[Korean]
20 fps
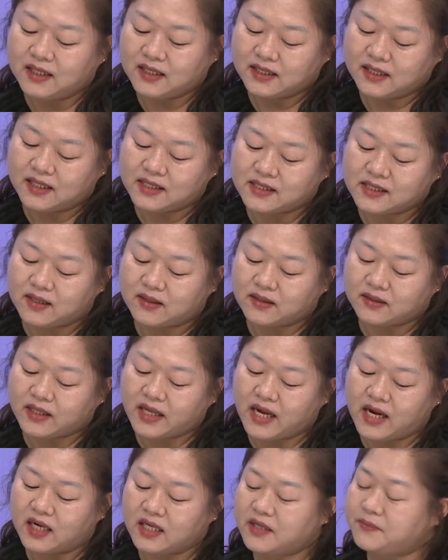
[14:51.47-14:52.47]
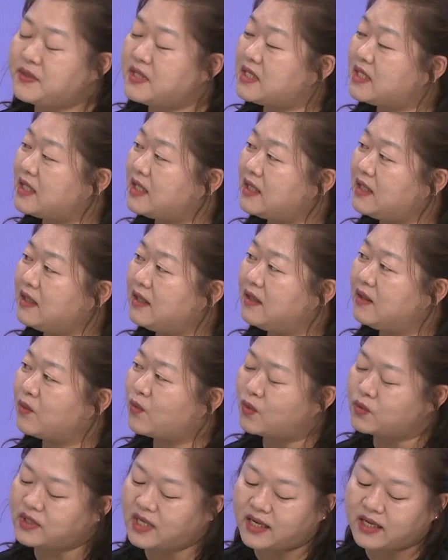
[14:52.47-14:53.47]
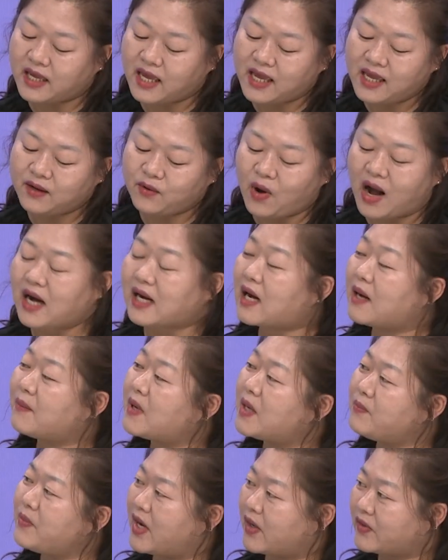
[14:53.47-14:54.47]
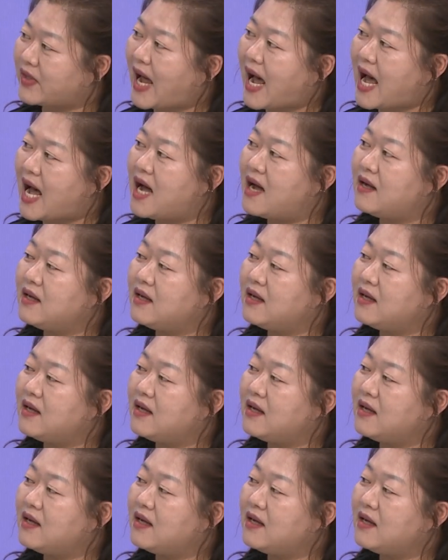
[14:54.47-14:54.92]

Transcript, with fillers: 그래서 대학 입시 고사의 과감한 변화